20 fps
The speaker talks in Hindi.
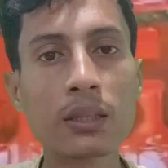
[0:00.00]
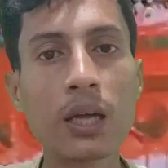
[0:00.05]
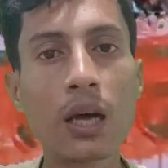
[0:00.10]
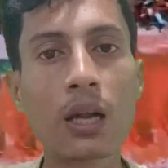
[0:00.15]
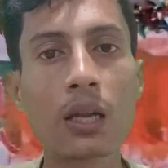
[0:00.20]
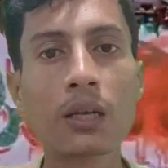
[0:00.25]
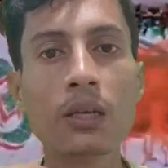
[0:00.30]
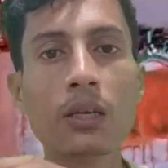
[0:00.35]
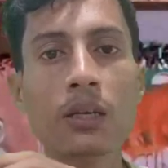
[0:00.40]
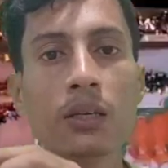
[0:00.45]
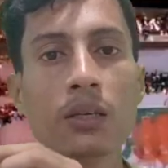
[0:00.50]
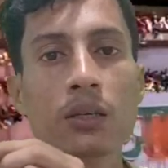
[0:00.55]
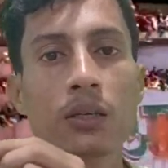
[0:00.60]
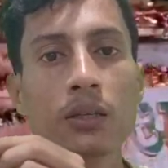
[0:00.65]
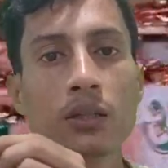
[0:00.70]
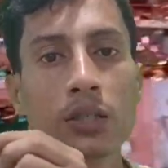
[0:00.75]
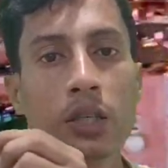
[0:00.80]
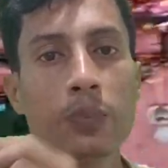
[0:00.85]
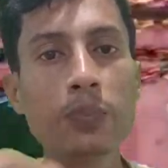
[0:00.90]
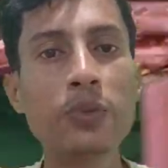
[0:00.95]
अंदर
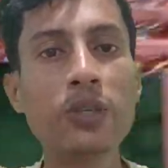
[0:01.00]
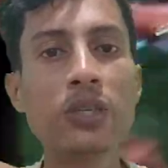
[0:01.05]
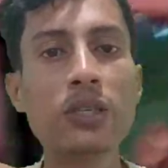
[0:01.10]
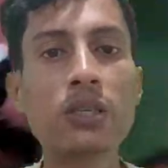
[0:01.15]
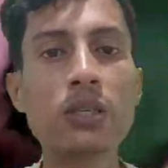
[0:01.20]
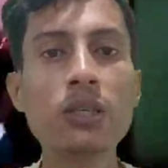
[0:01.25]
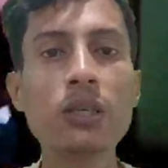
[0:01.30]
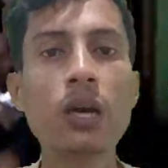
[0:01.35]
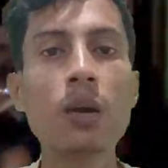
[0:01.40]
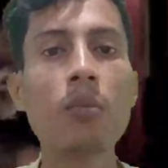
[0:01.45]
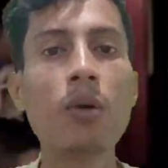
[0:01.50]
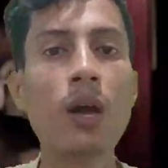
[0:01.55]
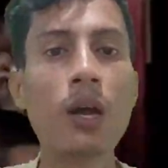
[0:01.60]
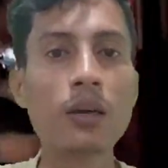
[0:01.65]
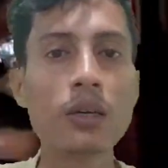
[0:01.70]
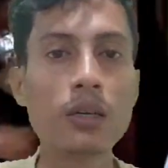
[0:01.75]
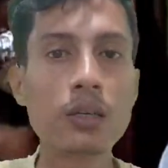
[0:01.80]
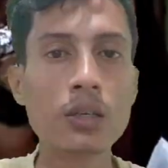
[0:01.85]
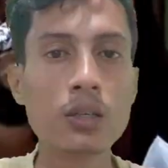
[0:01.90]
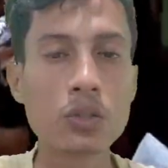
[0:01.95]
डिप्टी सीएम है
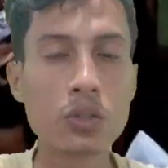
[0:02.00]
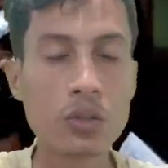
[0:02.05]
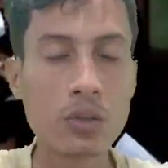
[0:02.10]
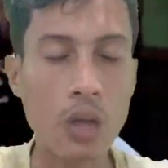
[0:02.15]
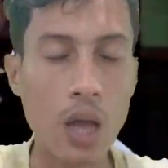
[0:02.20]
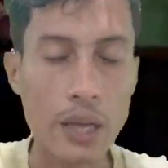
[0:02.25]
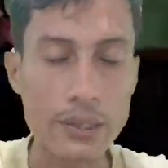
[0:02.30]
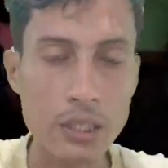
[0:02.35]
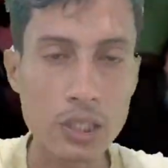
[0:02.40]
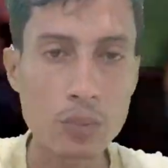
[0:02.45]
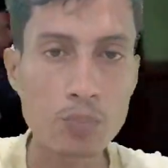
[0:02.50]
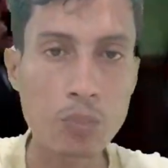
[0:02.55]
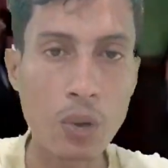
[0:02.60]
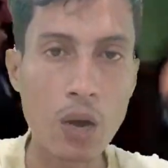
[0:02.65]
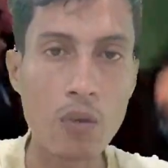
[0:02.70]
अजित